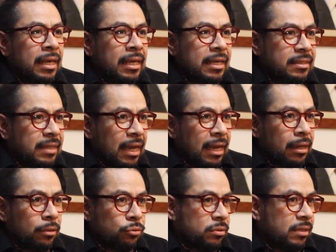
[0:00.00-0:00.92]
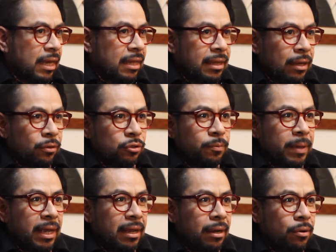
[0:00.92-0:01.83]
Quizá usted que nos
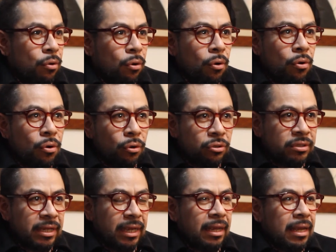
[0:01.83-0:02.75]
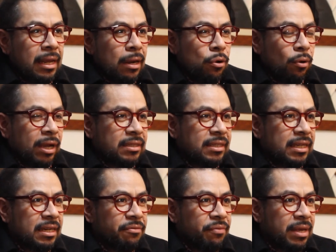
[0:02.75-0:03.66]
ve no conoce lo que
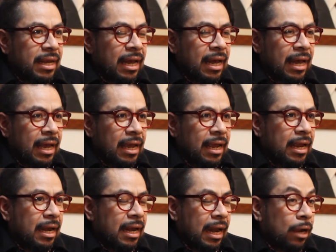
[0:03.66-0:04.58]
significa eh,